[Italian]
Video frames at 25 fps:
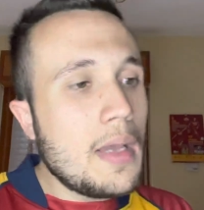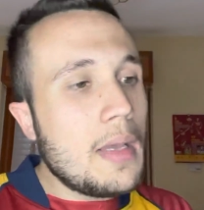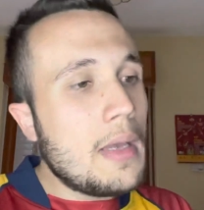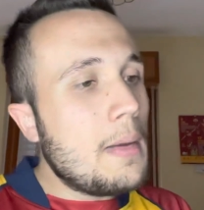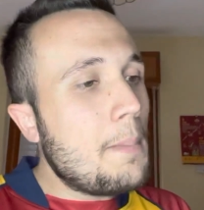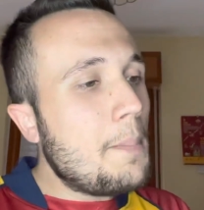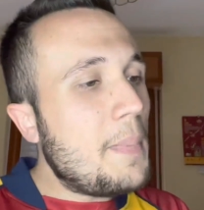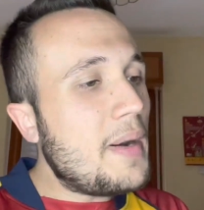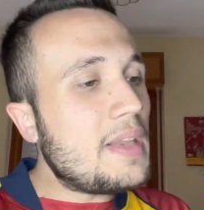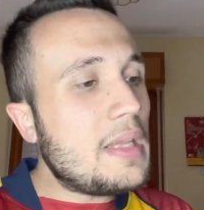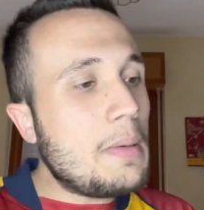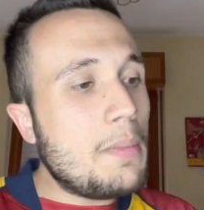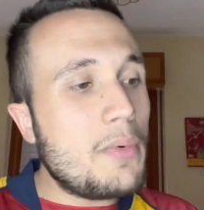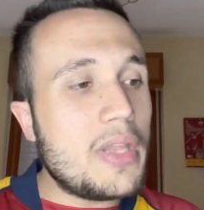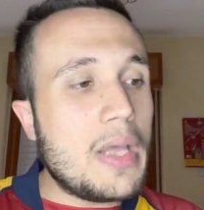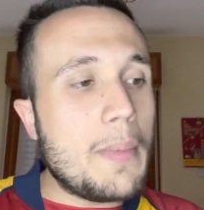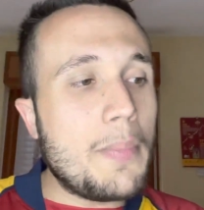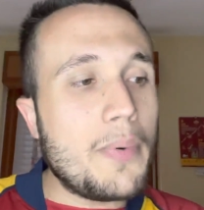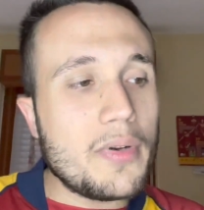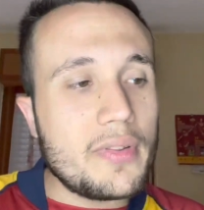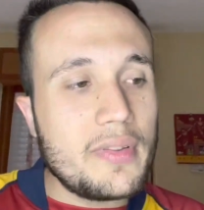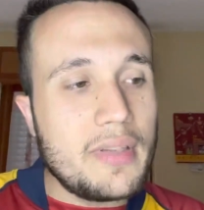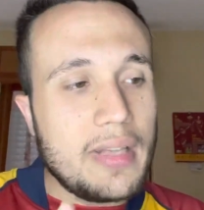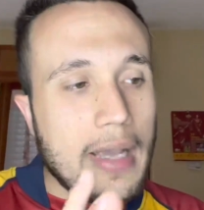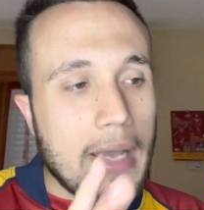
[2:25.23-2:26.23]
Partiamo dai
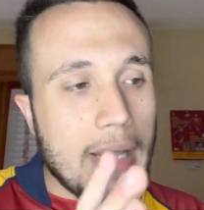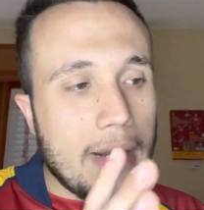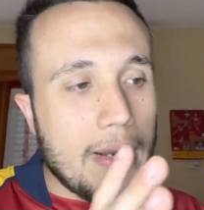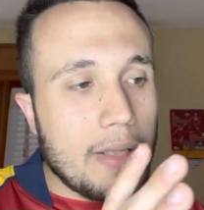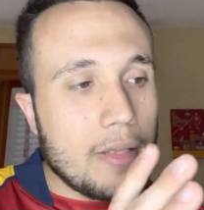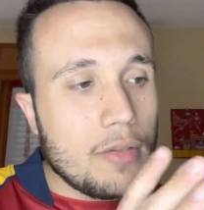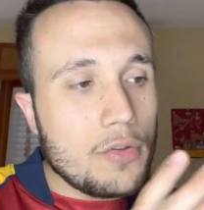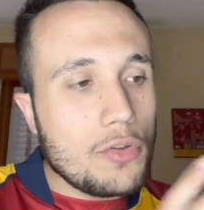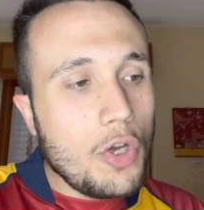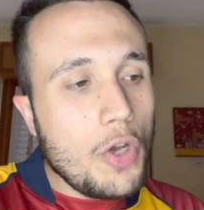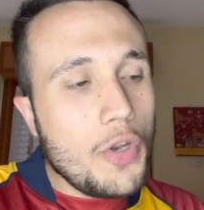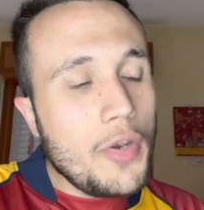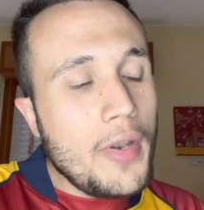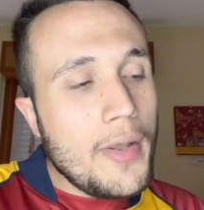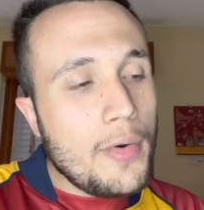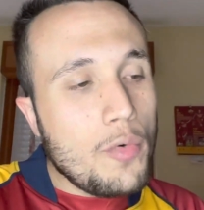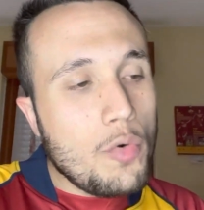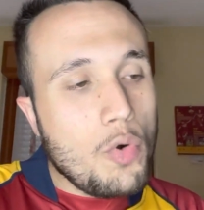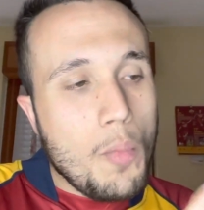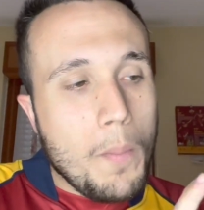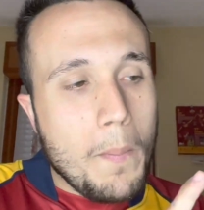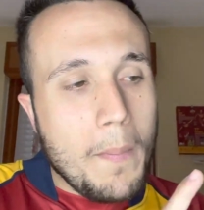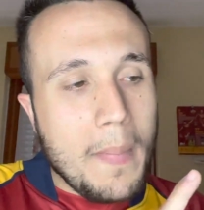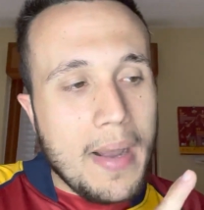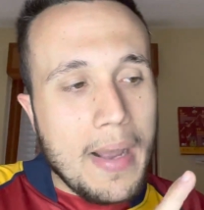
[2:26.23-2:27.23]
portieri,
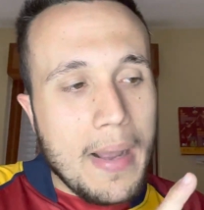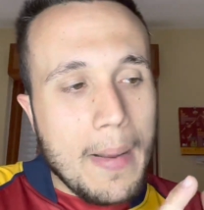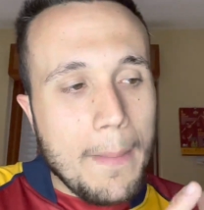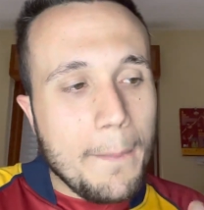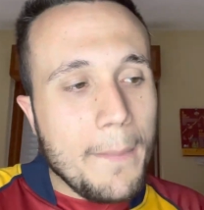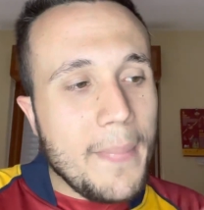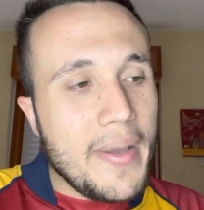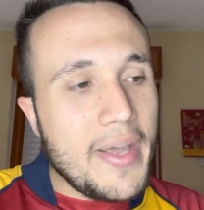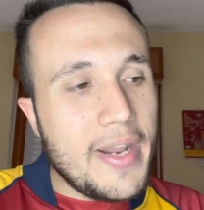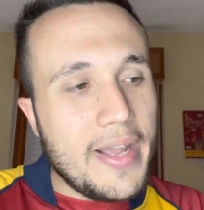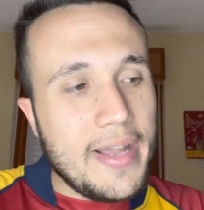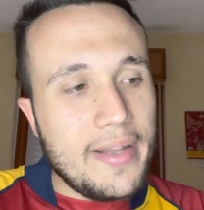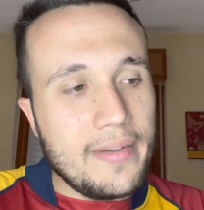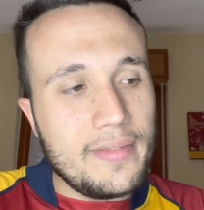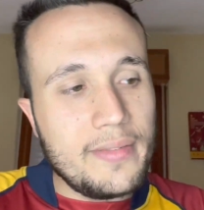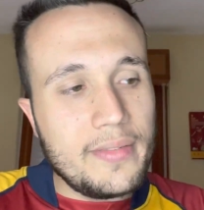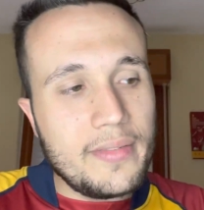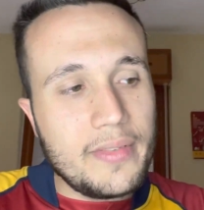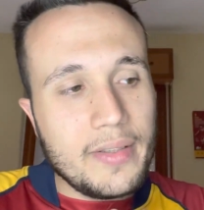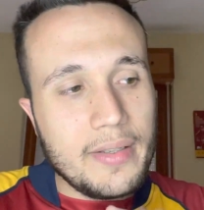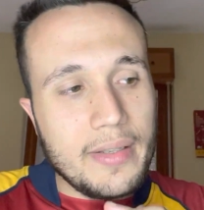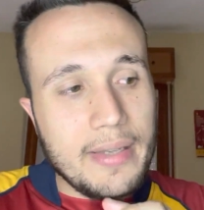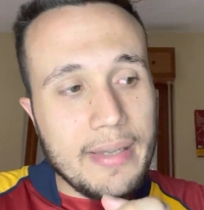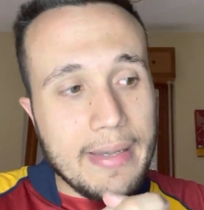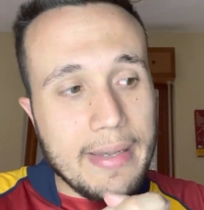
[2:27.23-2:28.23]
Donnarumma,
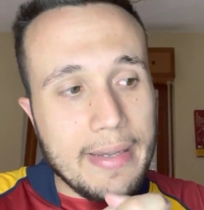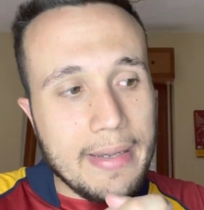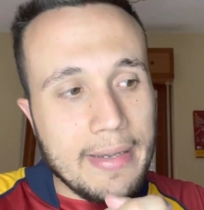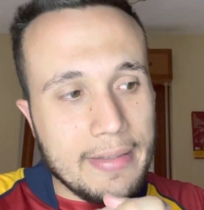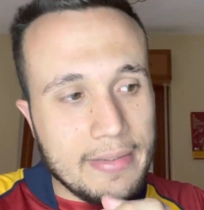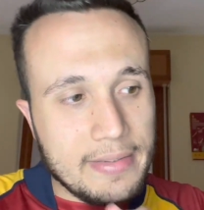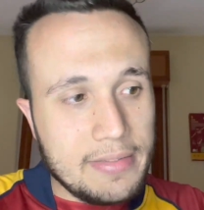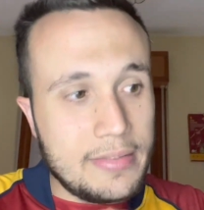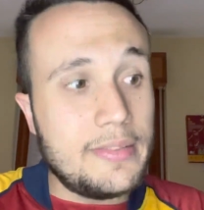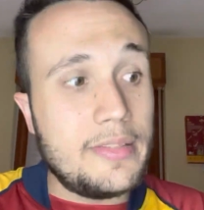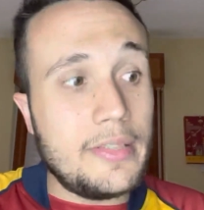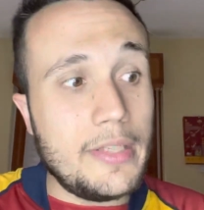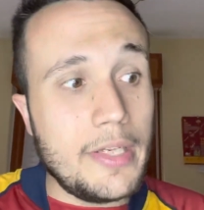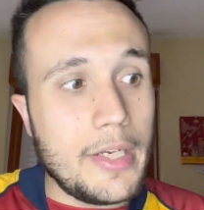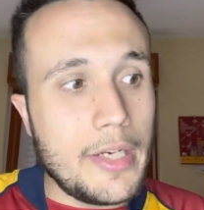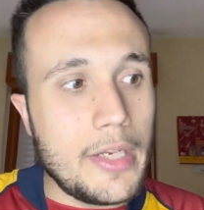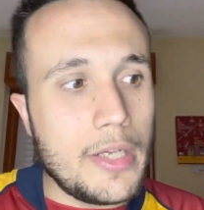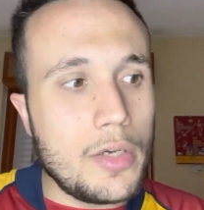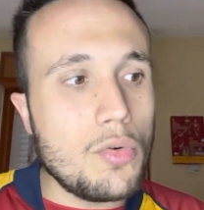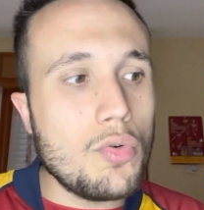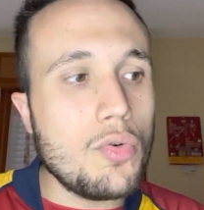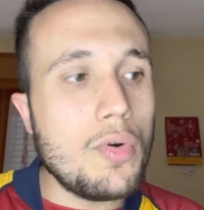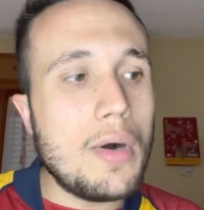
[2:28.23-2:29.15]
Meret e Sirigu.